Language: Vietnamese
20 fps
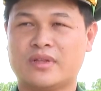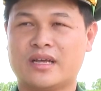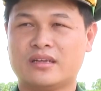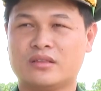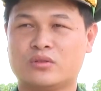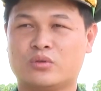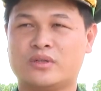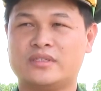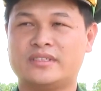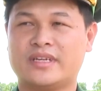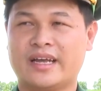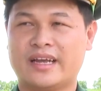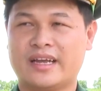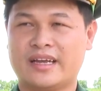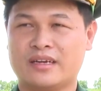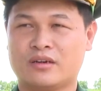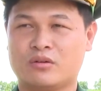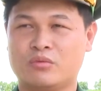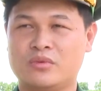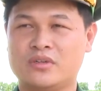tác tuần
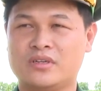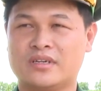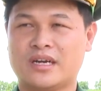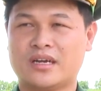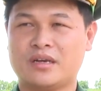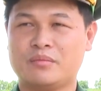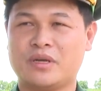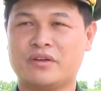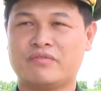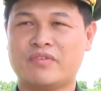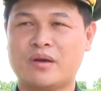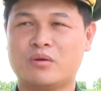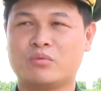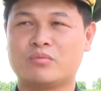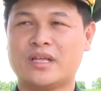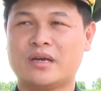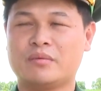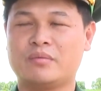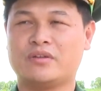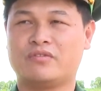tra cũng như các cái biện pháp công
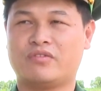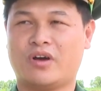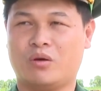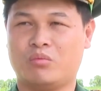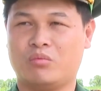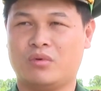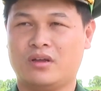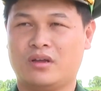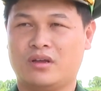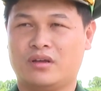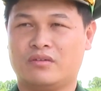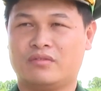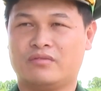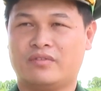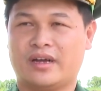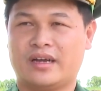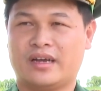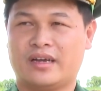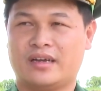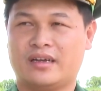tác biên phòng
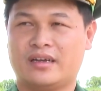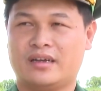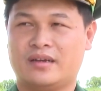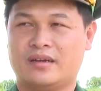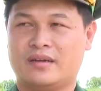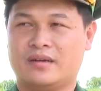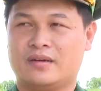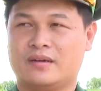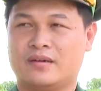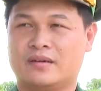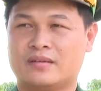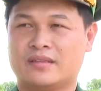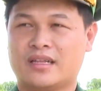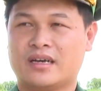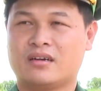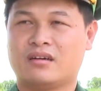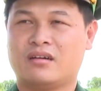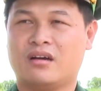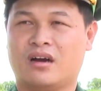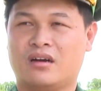và uh,
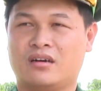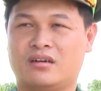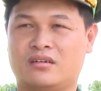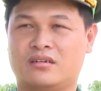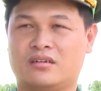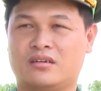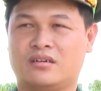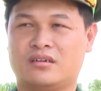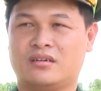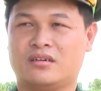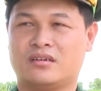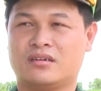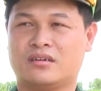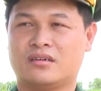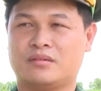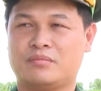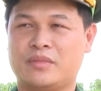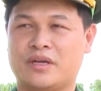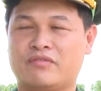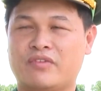tăng cường
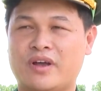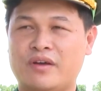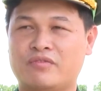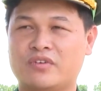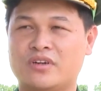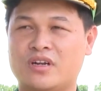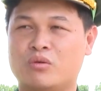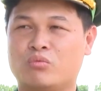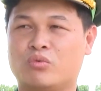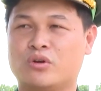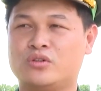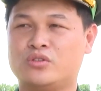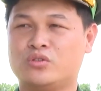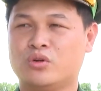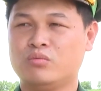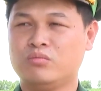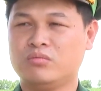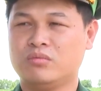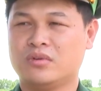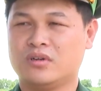uh, biện pháp vận động quần
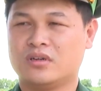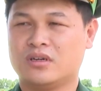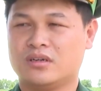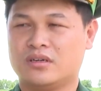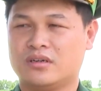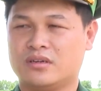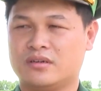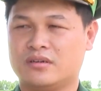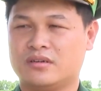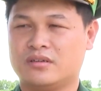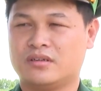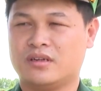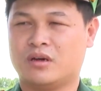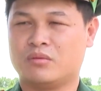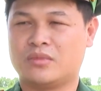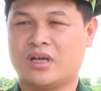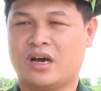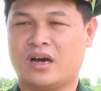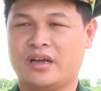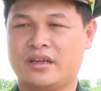chúng.
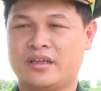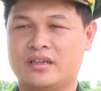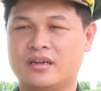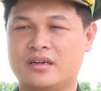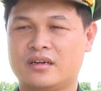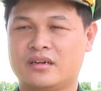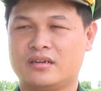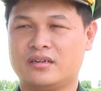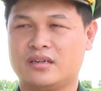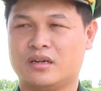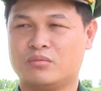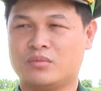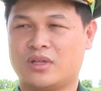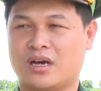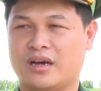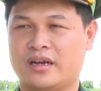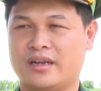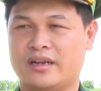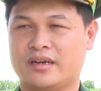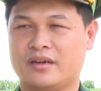Đồng thời đồng
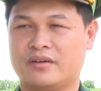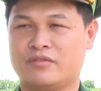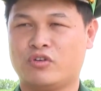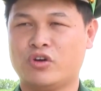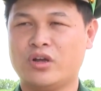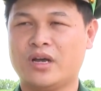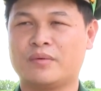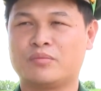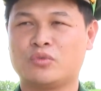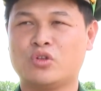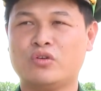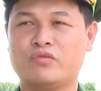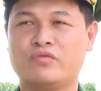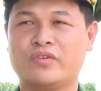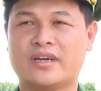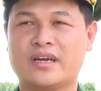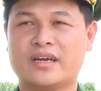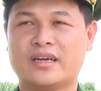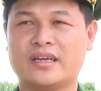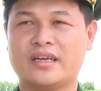thời là phối hợp tốt
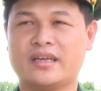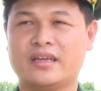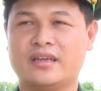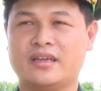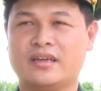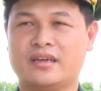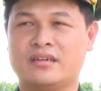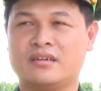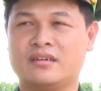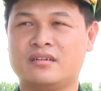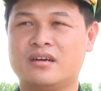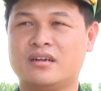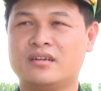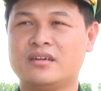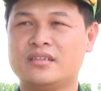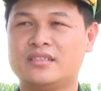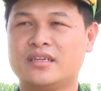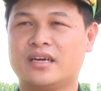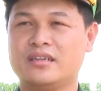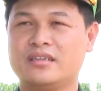với các cái lực lượng
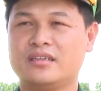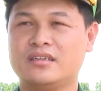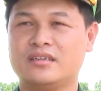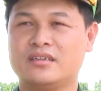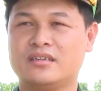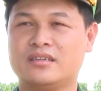đứng chân